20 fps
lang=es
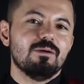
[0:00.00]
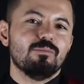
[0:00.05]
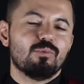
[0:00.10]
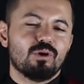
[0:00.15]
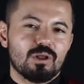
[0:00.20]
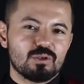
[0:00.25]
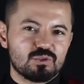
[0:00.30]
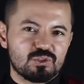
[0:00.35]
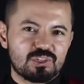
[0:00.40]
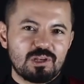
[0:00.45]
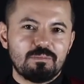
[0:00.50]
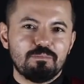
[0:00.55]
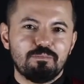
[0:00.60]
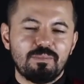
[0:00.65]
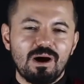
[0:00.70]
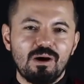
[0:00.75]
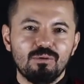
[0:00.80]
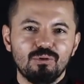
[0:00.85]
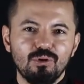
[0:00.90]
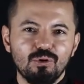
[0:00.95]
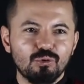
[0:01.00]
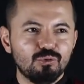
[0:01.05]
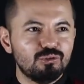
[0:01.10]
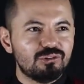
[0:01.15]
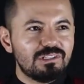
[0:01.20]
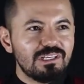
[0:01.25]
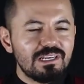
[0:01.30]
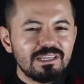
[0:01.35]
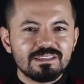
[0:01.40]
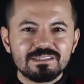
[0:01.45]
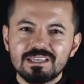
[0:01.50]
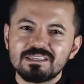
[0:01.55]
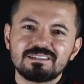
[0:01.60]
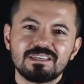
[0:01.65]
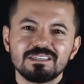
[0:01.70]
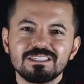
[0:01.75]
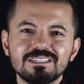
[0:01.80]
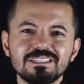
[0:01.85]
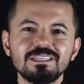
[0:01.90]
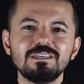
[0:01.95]
Por eso San Pablo utiliza
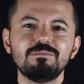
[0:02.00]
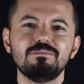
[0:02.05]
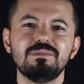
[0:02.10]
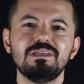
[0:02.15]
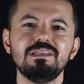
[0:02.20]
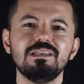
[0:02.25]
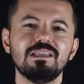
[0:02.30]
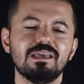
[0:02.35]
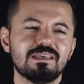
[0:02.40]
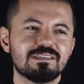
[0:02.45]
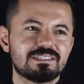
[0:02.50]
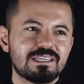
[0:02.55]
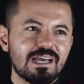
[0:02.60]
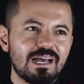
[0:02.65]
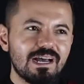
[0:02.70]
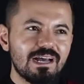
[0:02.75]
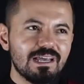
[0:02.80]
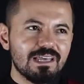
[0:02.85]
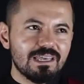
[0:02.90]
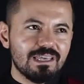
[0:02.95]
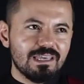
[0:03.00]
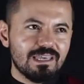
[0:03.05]
ese símil, esa,